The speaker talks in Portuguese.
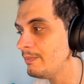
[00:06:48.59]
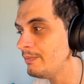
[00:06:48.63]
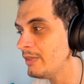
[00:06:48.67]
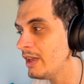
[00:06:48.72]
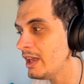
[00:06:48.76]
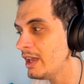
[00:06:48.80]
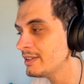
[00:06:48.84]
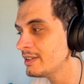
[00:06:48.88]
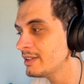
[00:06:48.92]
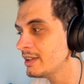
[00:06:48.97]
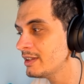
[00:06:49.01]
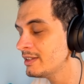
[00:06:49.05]

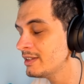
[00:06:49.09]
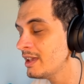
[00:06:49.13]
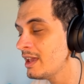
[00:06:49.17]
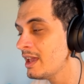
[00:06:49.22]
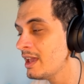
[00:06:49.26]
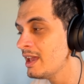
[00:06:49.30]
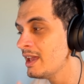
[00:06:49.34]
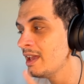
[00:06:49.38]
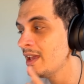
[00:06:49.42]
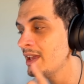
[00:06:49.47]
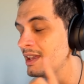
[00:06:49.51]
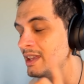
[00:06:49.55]
Essas
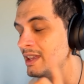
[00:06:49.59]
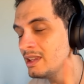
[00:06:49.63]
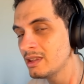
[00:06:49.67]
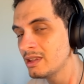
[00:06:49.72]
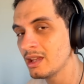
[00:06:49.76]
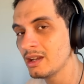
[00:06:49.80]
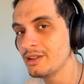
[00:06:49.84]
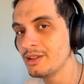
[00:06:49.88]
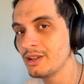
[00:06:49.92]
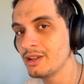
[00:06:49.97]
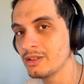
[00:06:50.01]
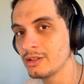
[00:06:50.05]

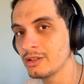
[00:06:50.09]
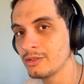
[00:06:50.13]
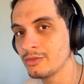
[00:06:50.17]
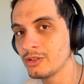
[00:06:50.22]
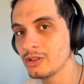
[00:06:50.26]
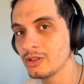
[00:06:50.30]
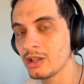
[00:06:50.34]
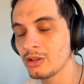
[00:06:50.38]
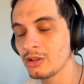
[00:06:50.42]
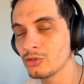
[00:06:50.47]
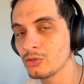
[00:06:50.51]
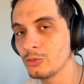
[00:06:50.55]
inteligências
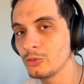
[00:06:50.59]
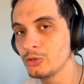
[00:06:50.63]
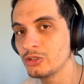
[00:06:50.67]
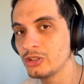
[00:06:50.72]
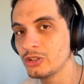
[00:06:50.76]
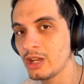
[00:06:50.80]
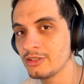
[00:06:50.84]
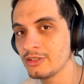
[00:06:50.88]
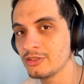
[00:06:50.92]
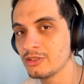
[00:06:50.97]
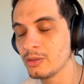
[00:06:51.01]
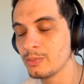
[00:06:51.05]
artificiais como o
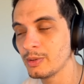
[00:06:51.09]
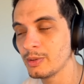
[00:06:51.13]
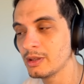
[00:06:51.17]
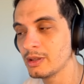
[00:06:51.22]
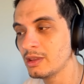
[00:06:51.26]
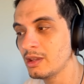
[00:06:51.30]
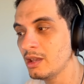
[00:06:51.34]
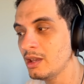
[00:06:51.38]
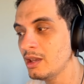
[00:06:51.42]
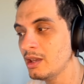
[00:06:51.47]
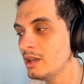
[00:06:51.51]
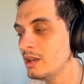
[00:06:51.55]
chat
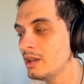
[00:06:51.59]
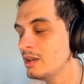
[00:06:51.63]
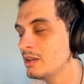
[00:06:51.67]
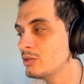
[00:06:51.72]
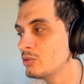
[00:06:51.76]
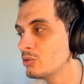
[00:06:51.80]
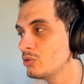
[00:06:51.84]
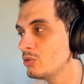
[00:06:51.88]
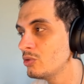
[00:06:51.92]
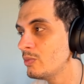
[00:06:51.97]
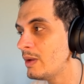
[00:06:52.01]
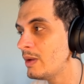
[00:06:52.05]
GPT e
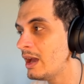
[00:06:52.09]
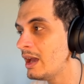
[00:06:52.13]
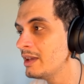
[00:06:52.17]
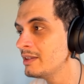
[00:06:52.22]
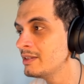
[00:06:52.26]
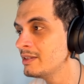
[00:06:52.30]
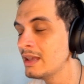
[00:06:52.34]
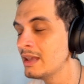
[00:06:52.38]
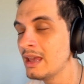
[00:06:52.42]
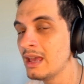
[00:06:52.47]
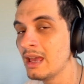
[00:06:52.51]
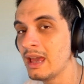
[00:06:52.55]
tudo
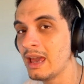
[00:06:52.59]
mais,